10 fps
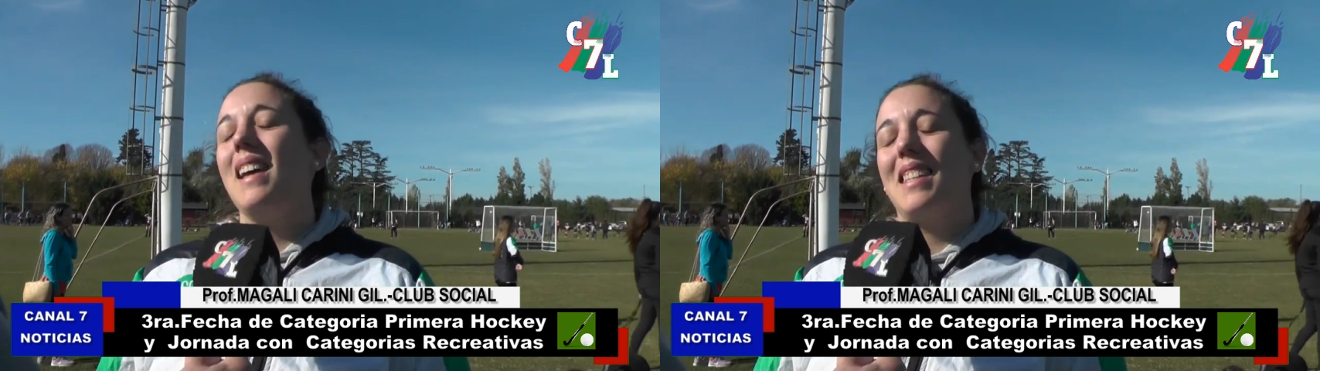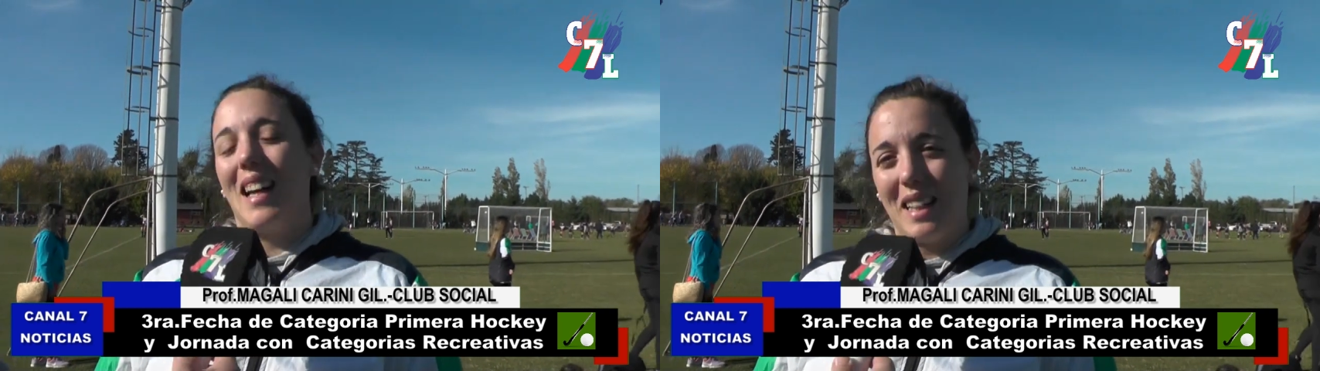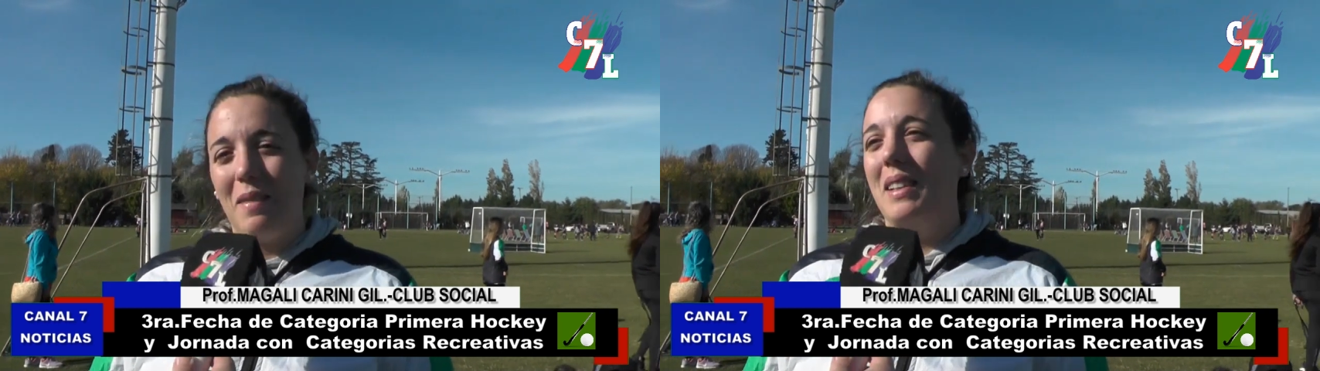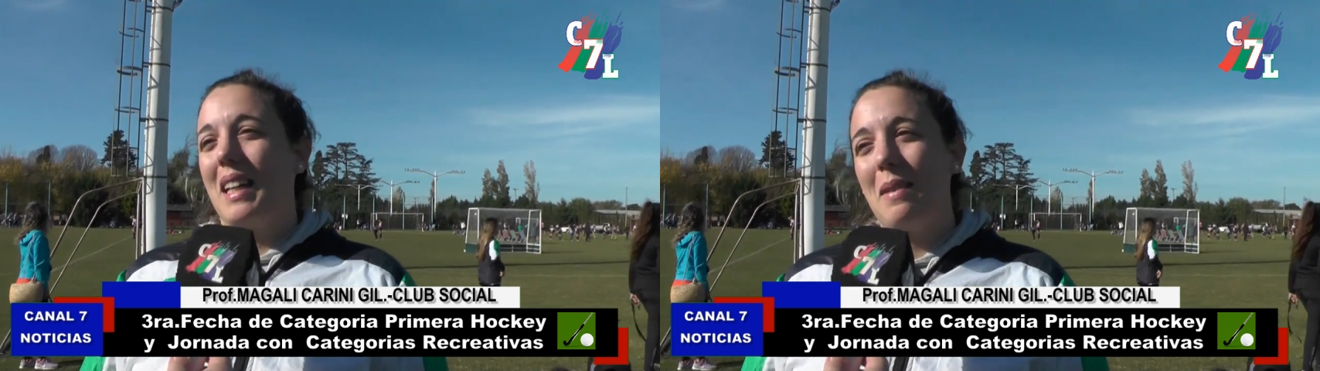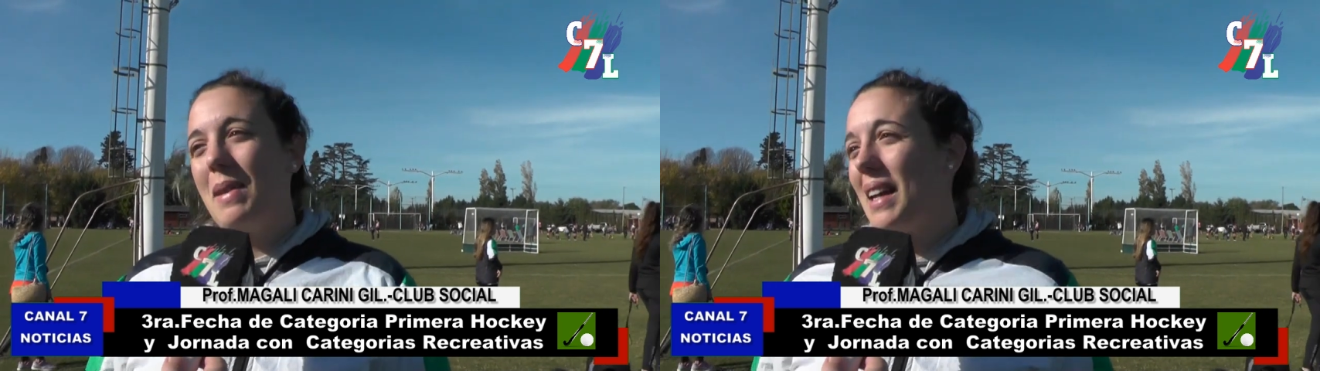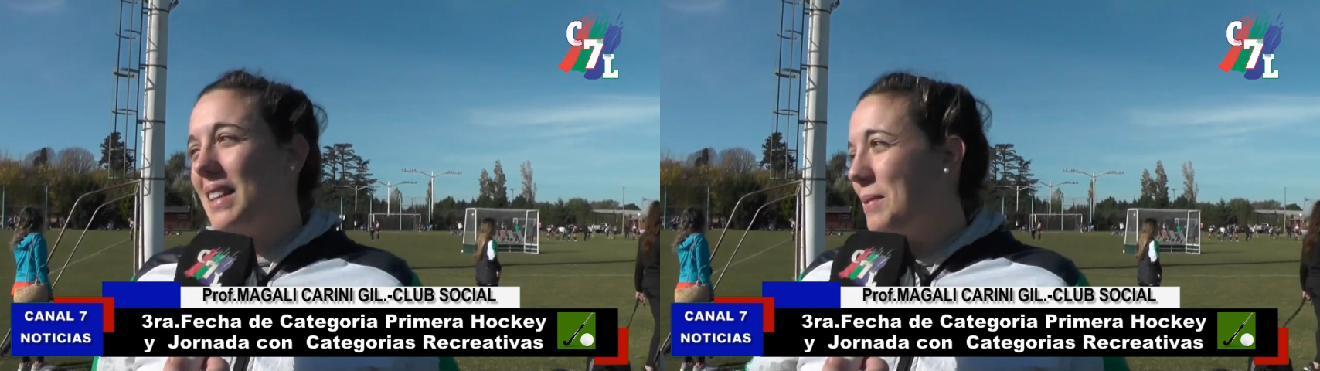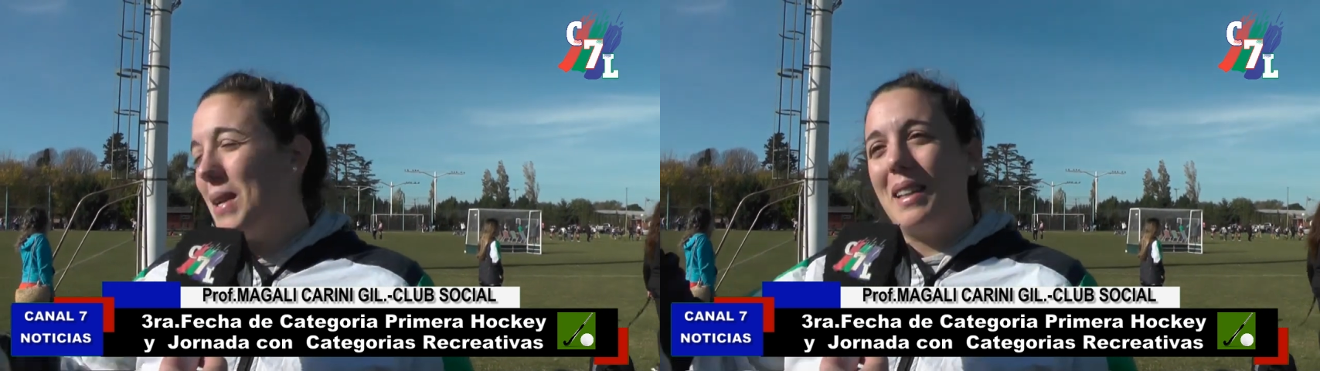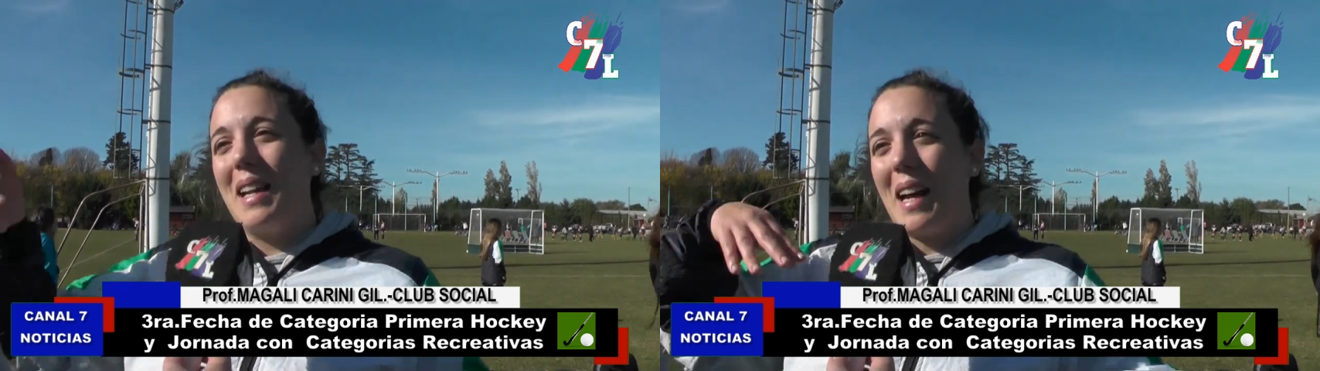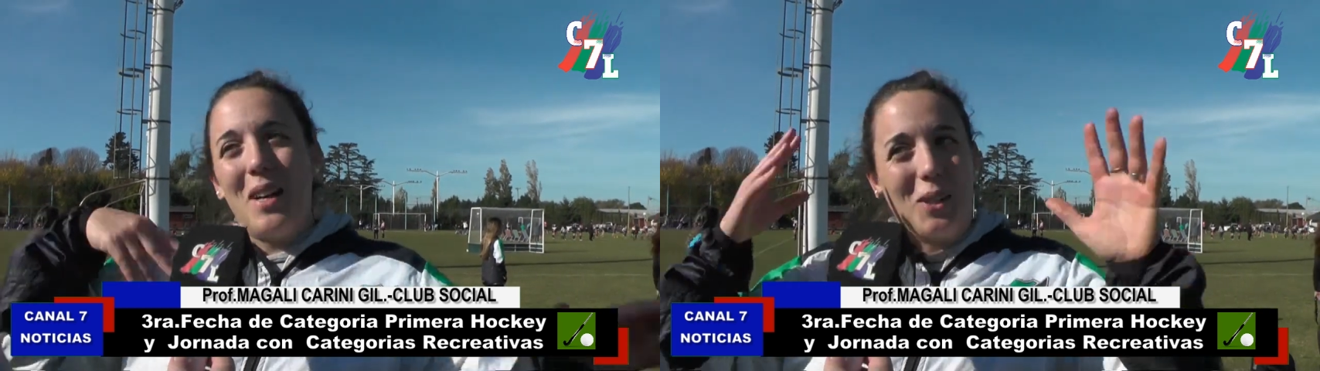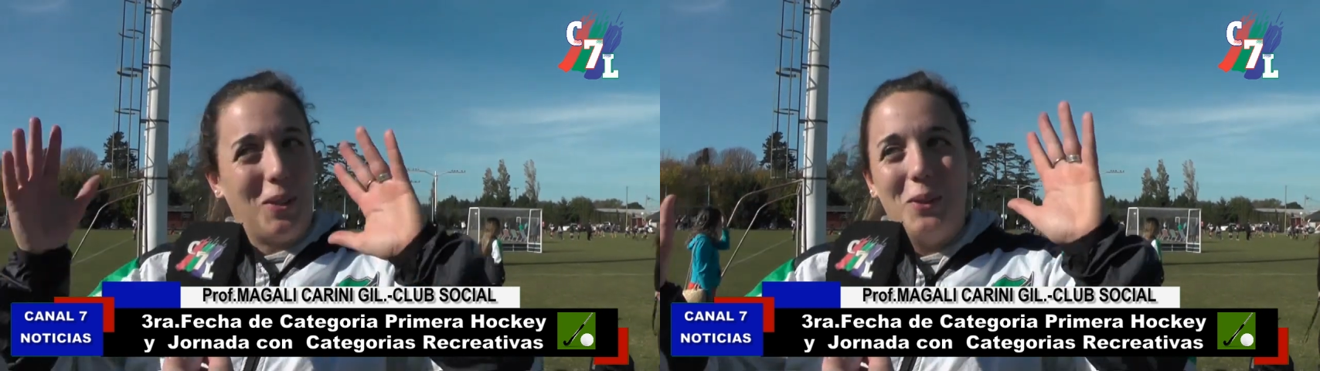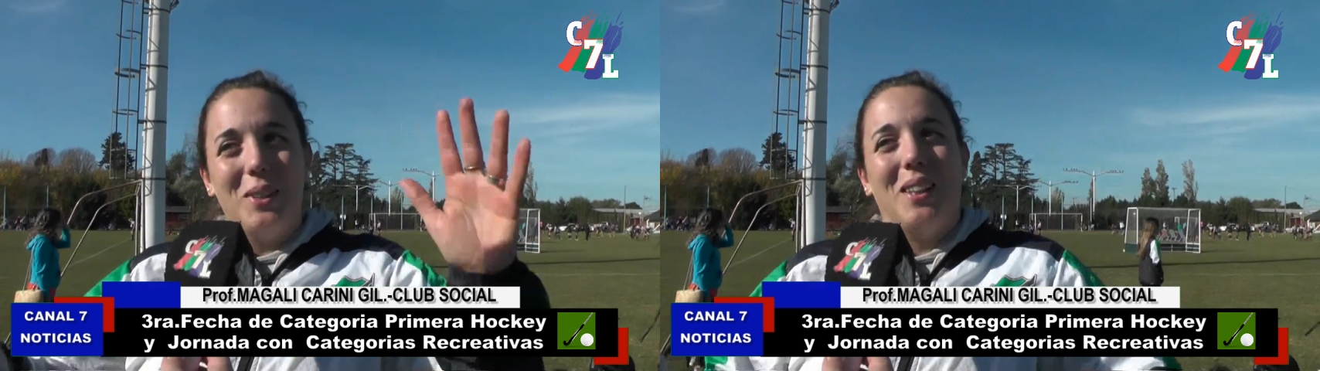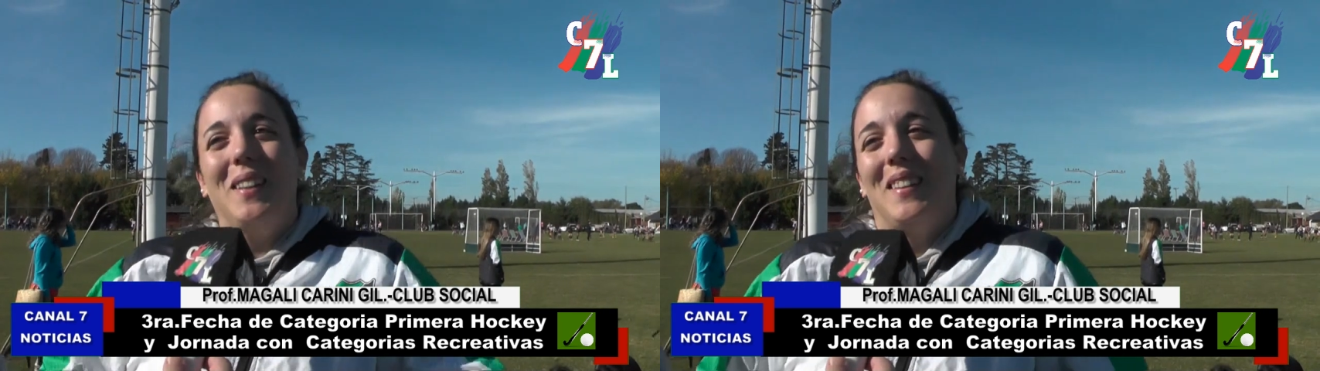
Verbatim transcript: Exactamente, capaz que hacemos la entrada de calor todos juntos.